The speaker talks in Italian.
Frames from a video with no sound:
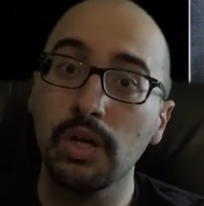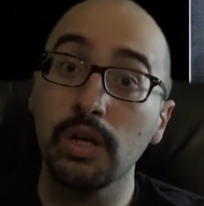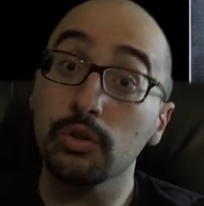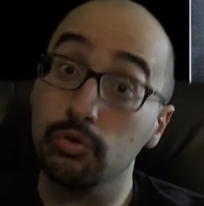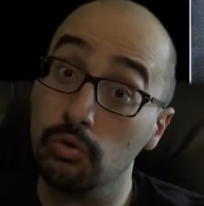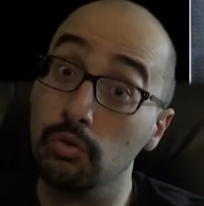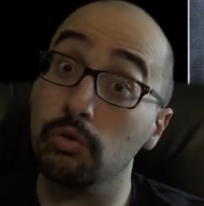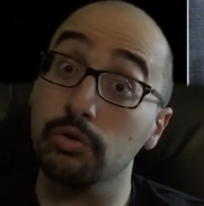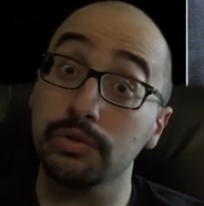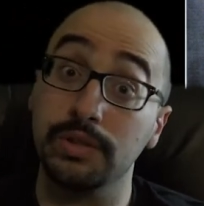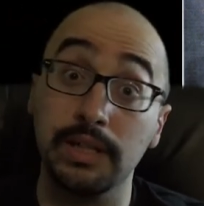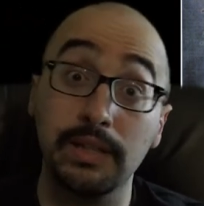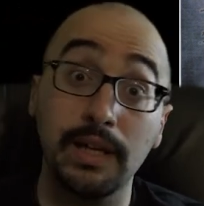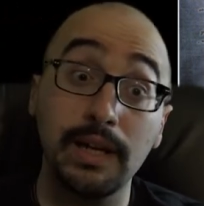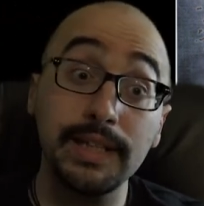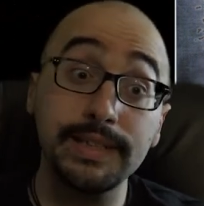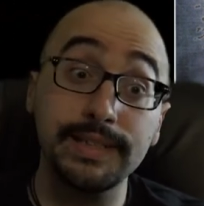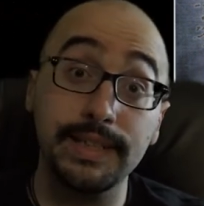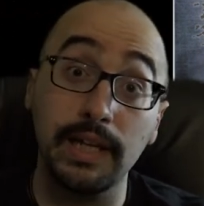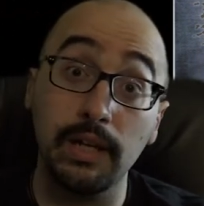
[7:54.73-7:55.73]
Sono costretti
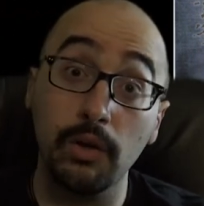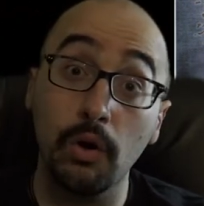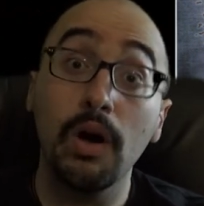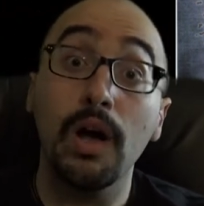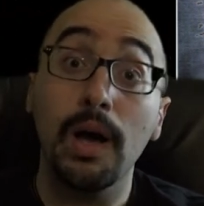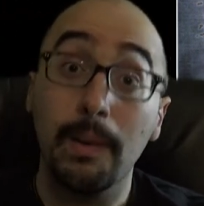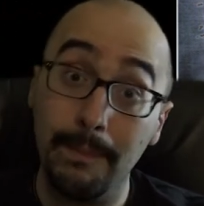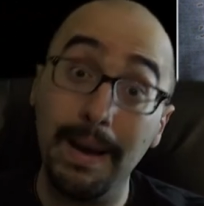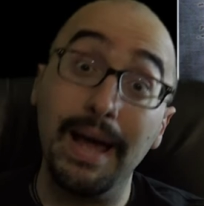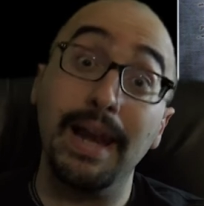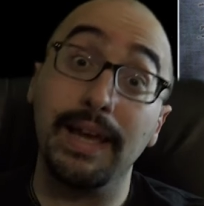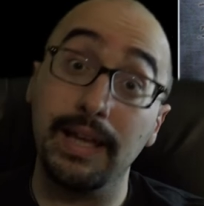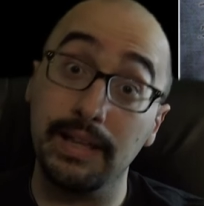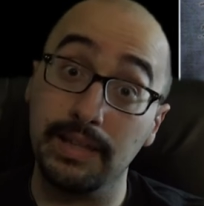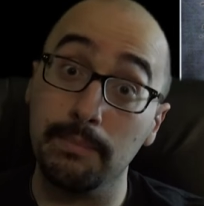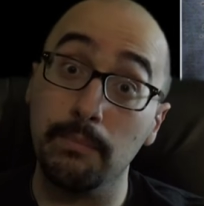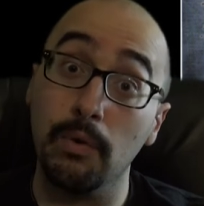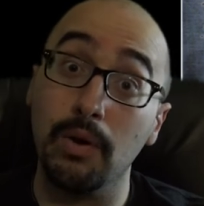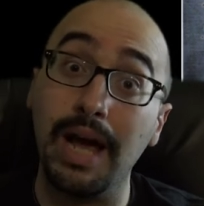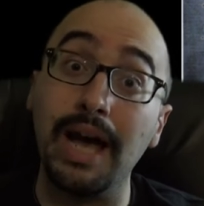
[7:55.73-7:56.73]
all'esilio, Malchi
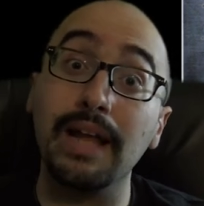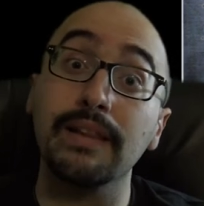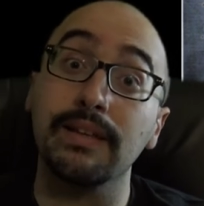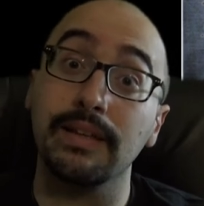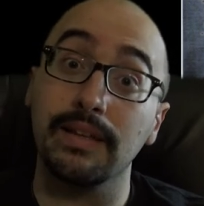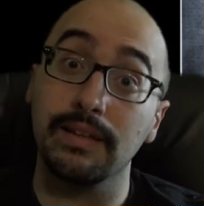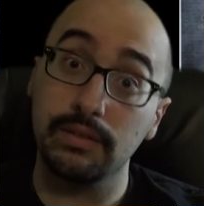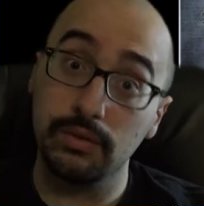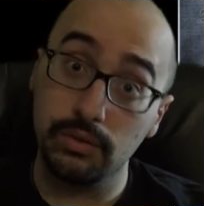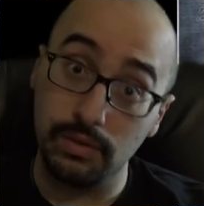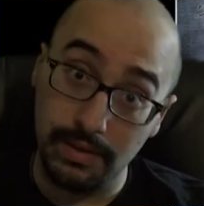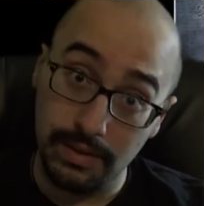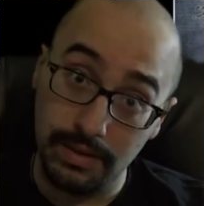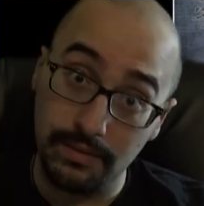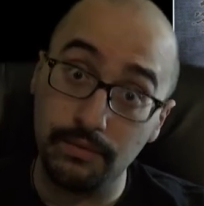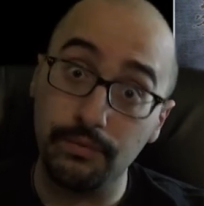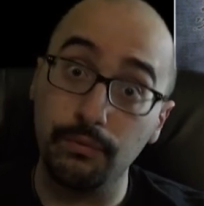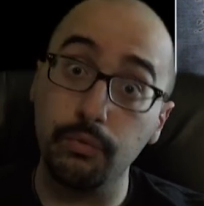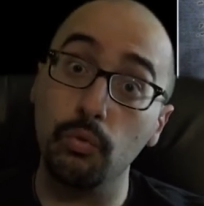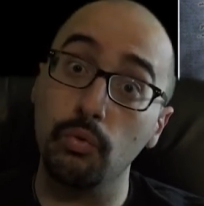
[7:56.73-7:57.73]
Morati
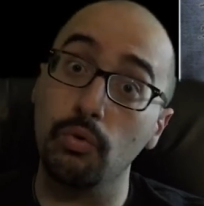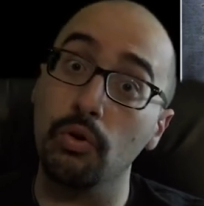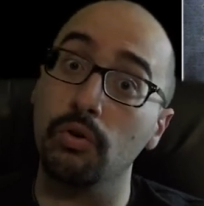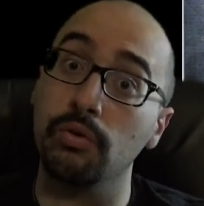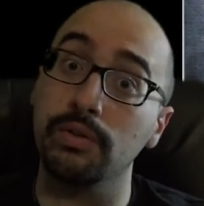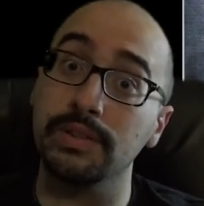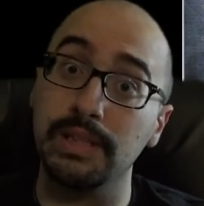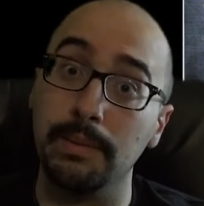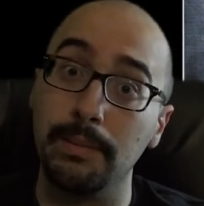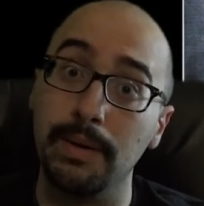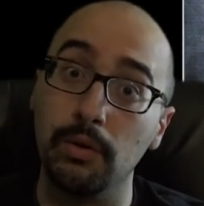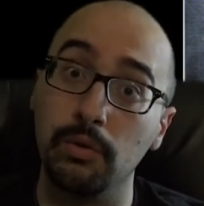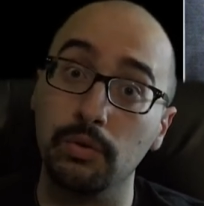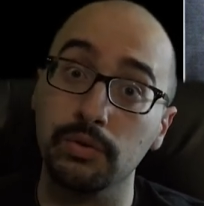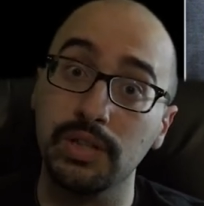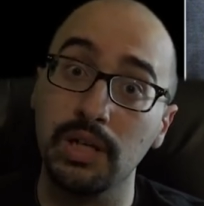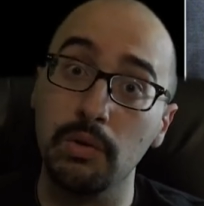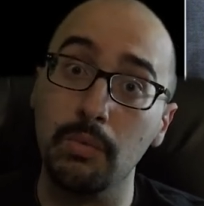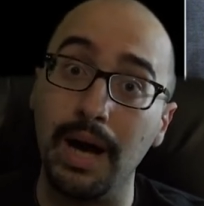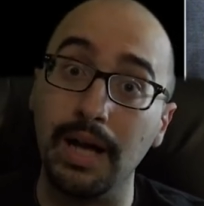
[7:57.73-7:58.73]
fuggono insieme ai loro
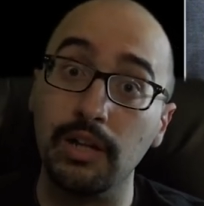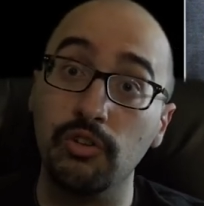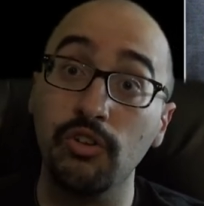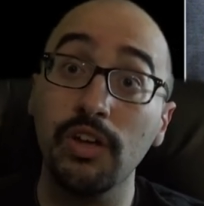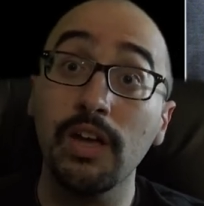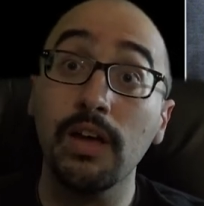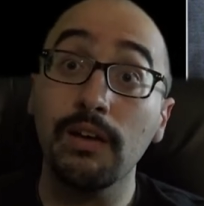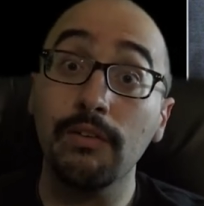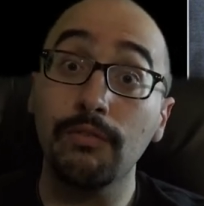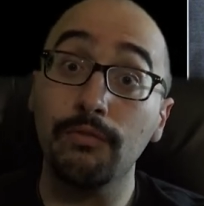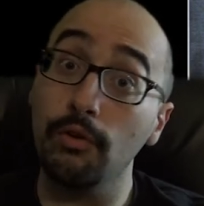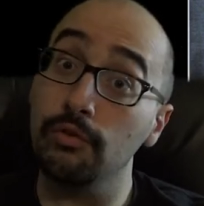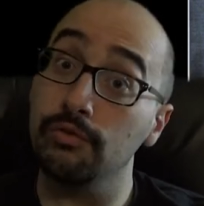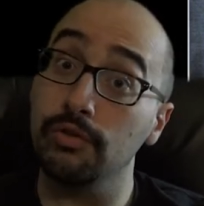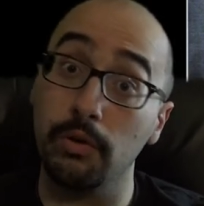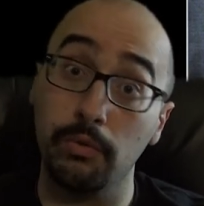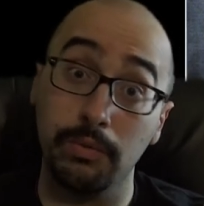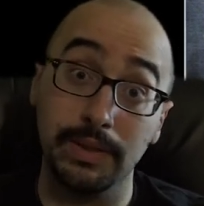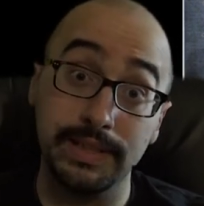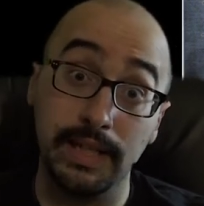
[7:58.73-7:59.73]
seguaci,
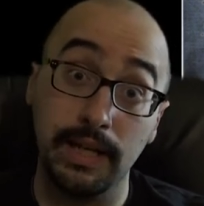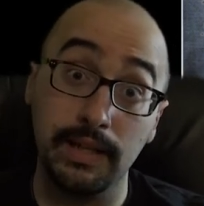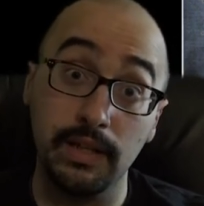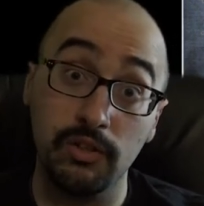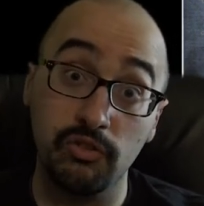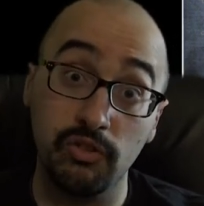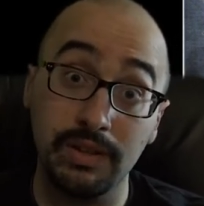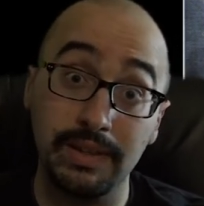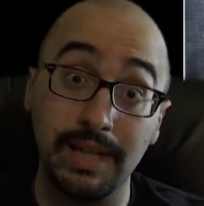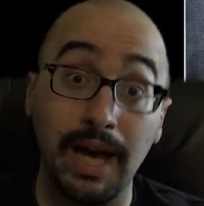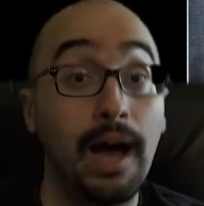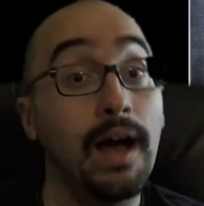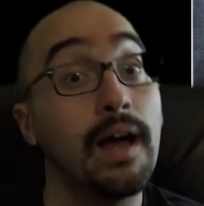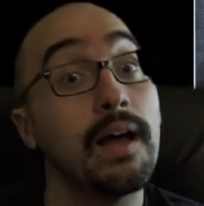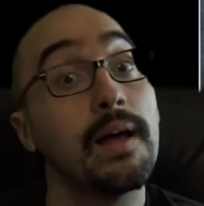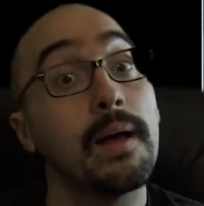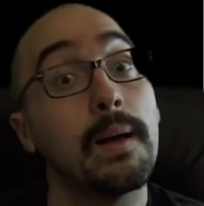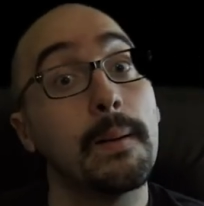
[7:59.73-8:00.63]
fondano una serie di città,